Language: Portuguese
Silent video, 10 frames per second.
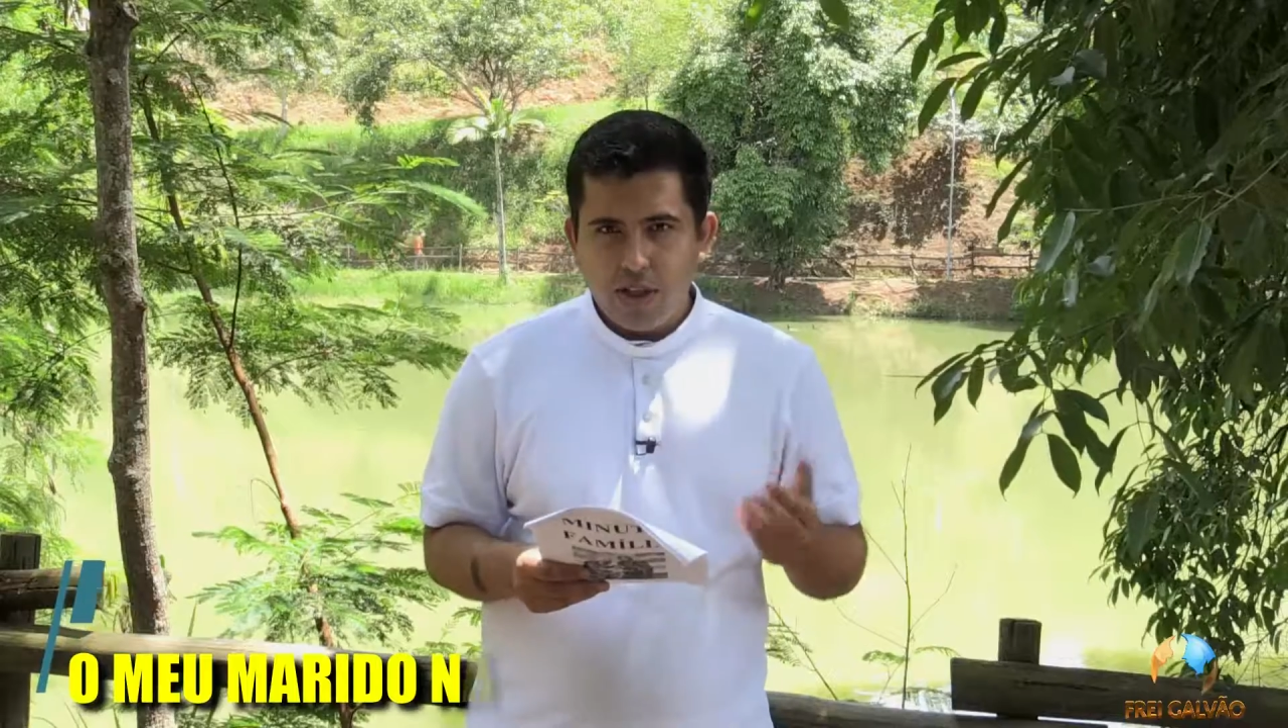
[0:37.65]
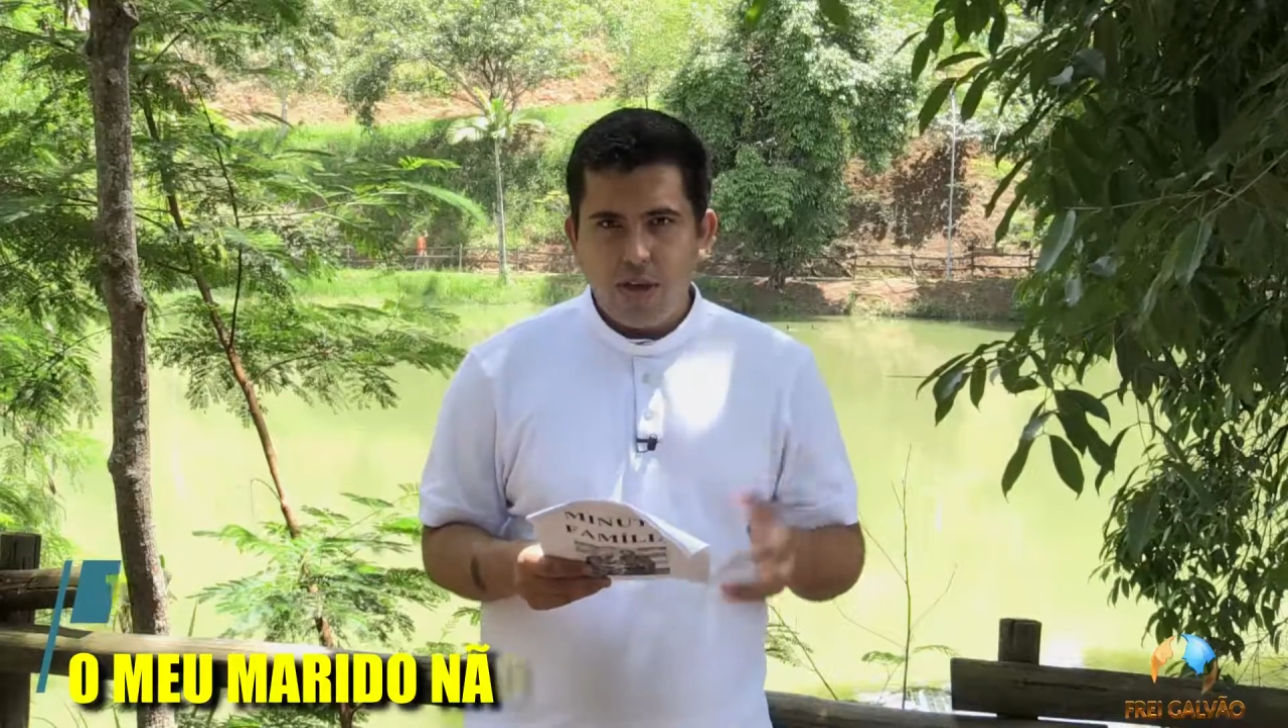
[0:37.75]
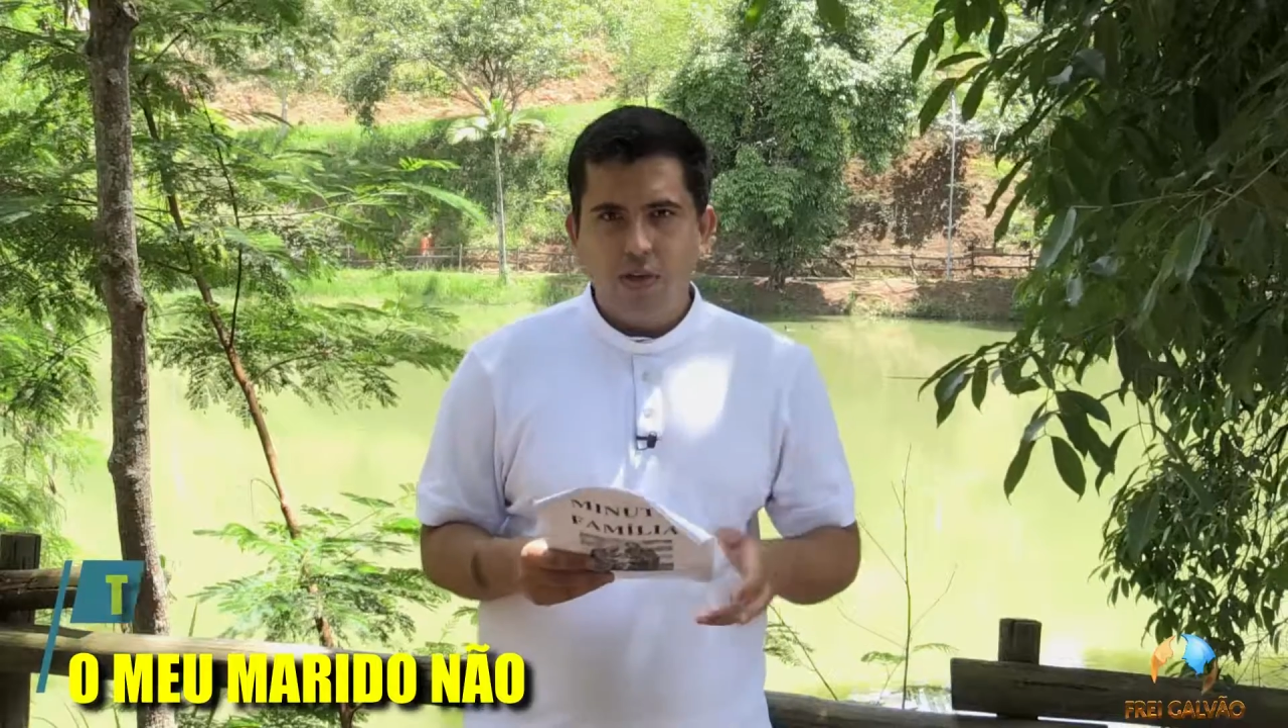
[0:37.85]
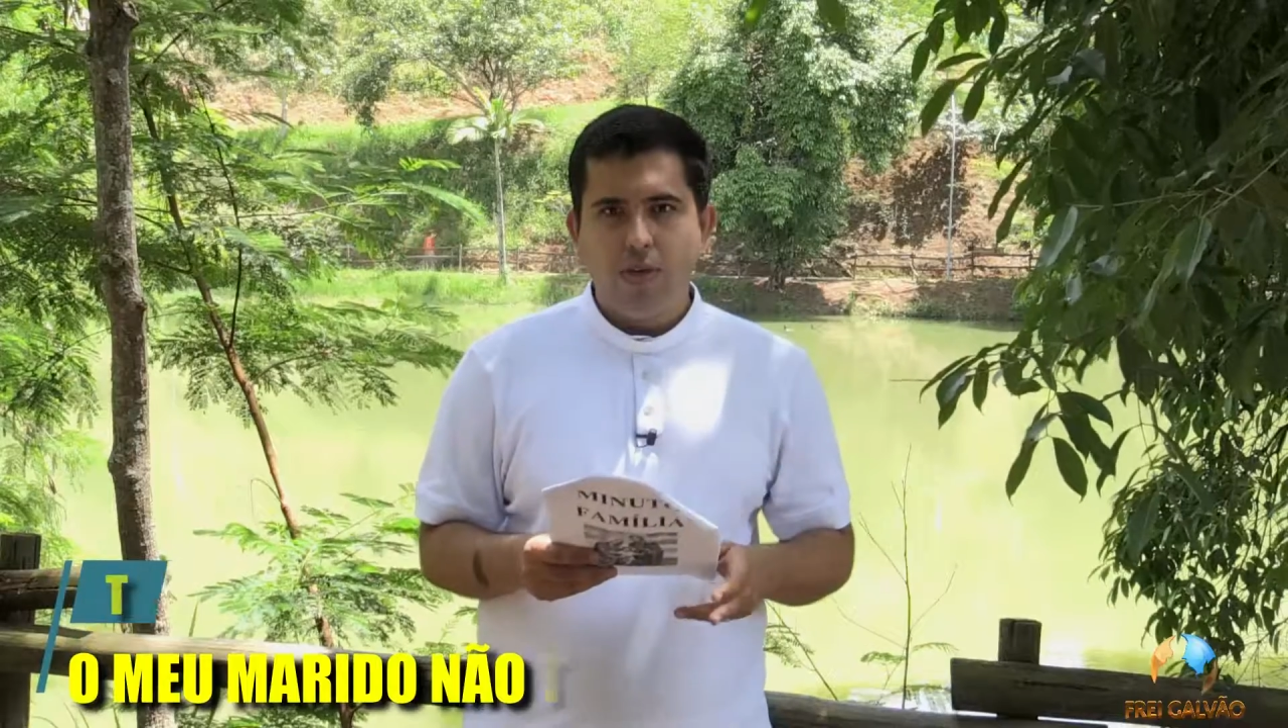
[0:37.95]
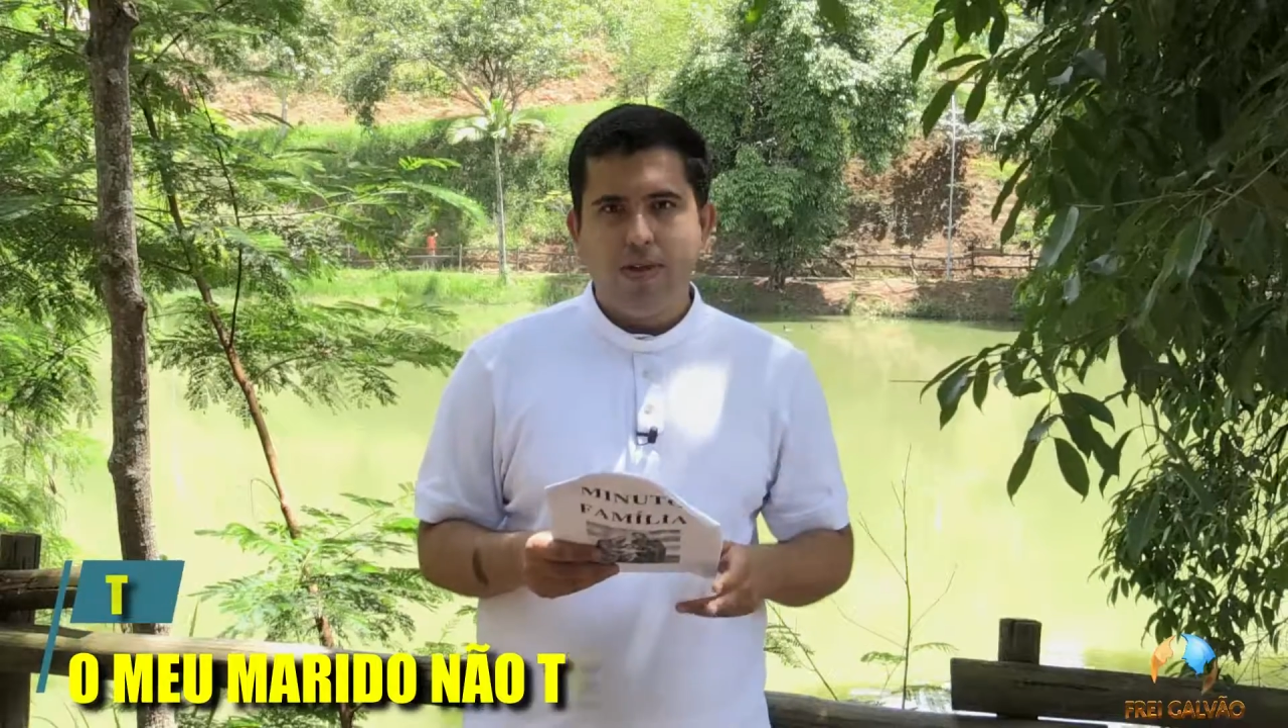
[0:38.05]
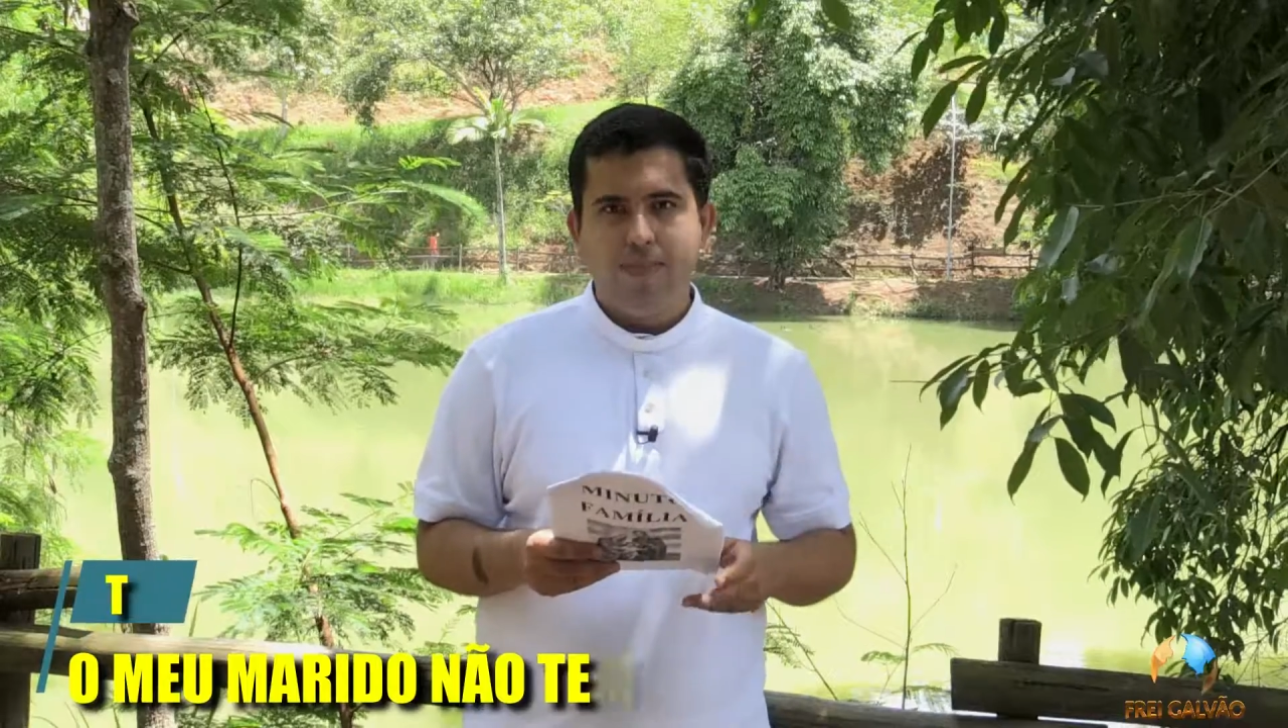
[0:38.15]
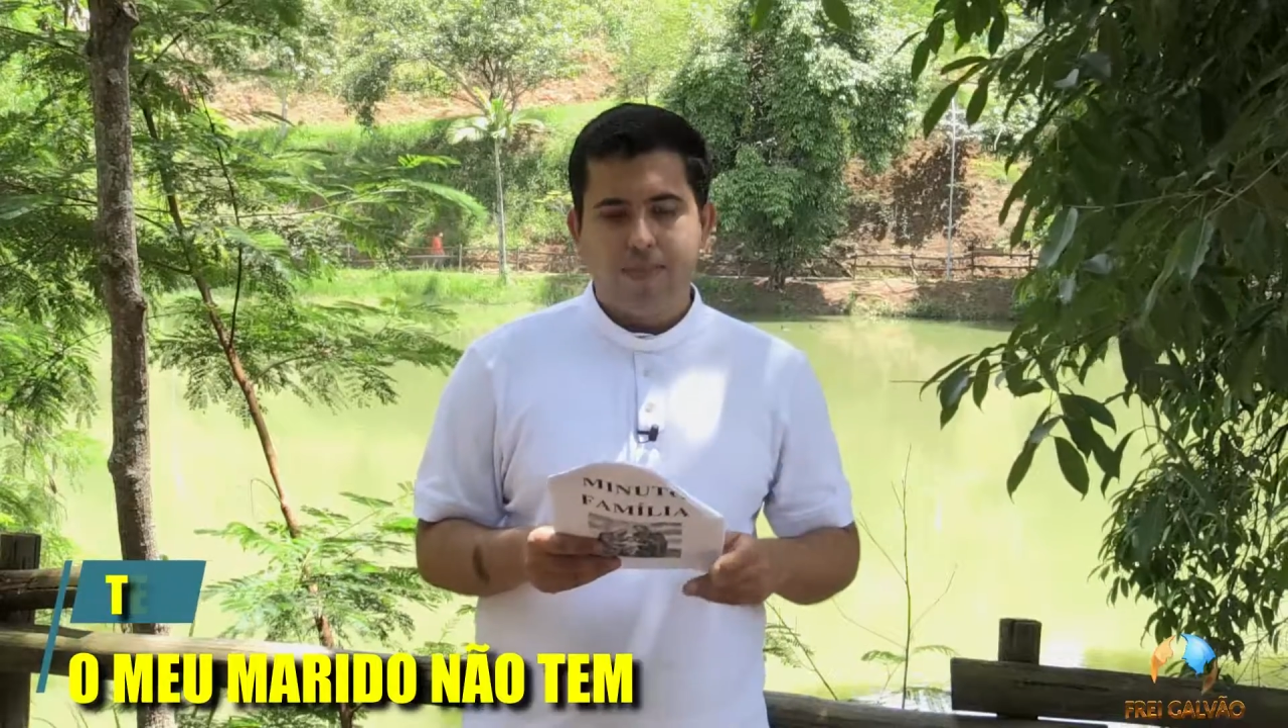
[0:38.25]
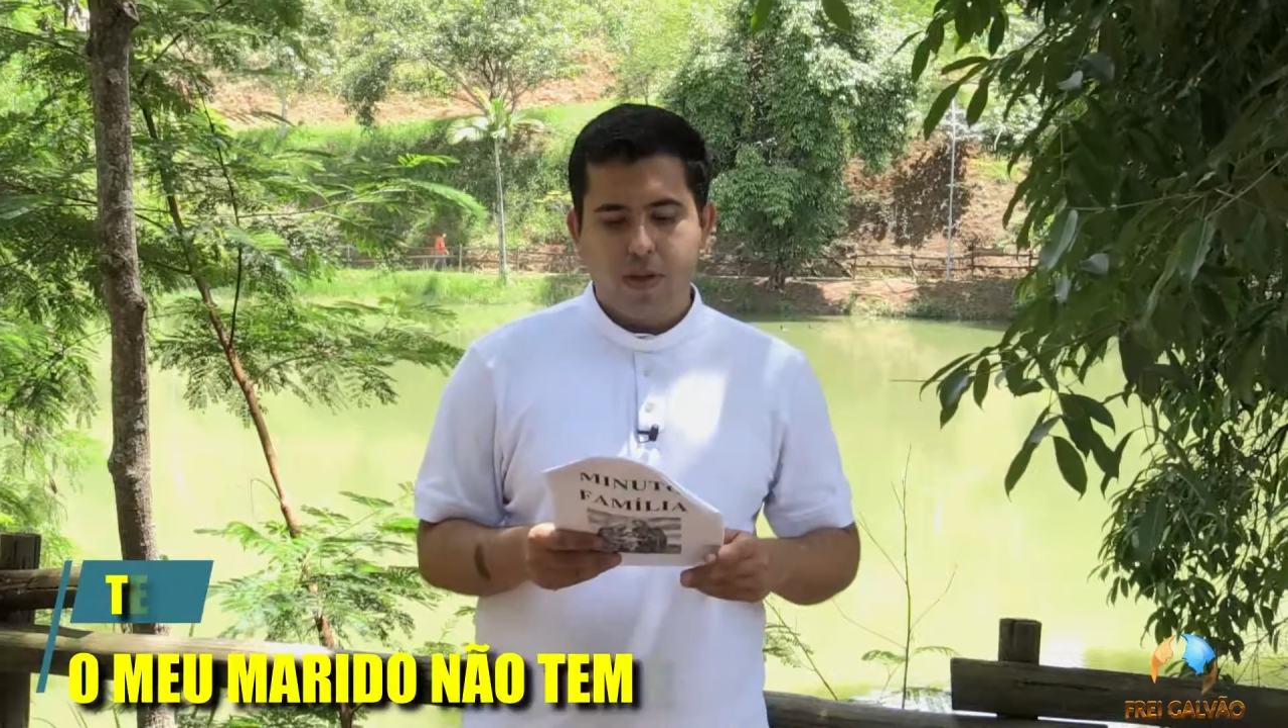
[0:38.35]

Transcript: ternura,